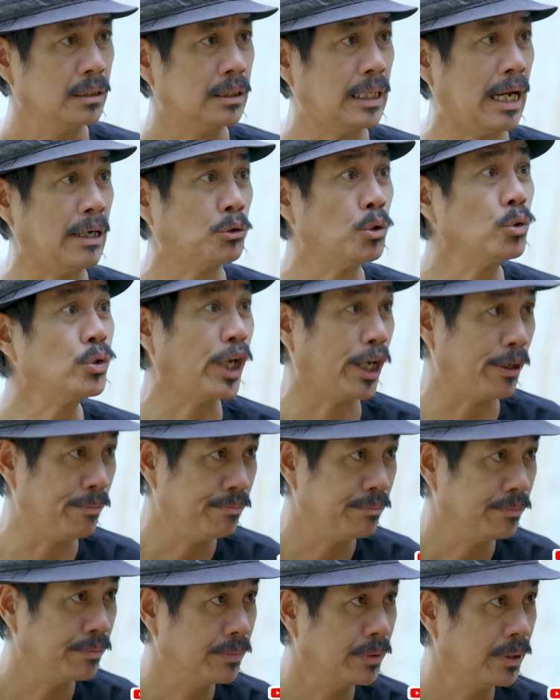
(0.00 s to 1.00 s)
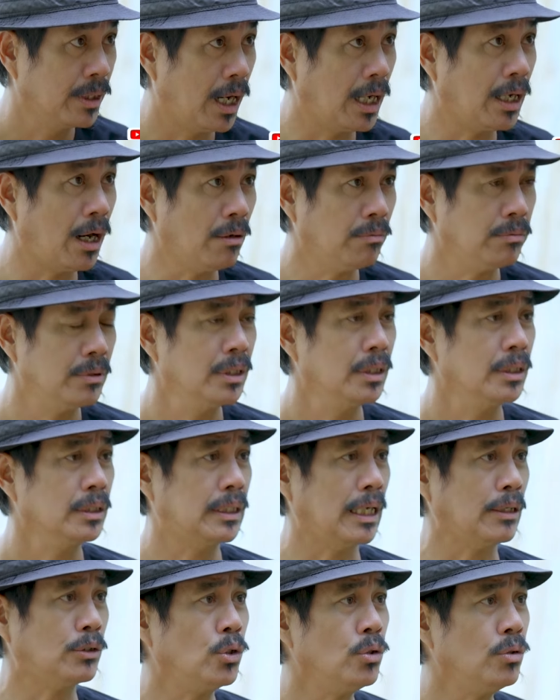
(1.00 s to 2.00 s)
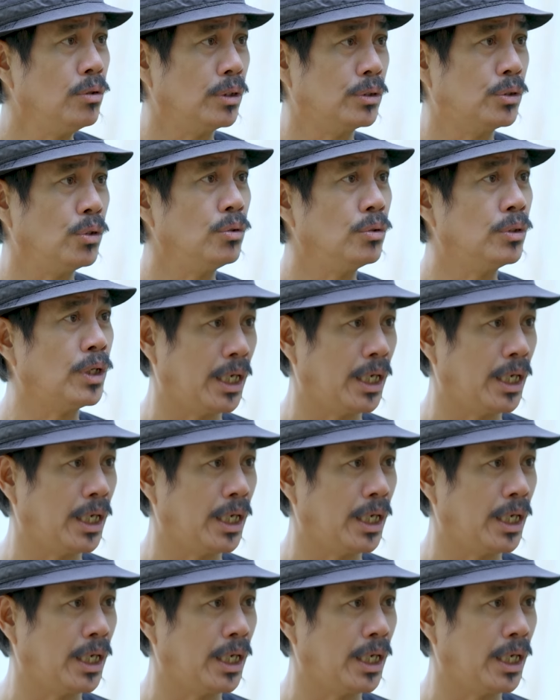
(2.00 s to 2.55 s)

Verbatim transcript: chào chú Kiềm ở lộn chào chú ờ, chú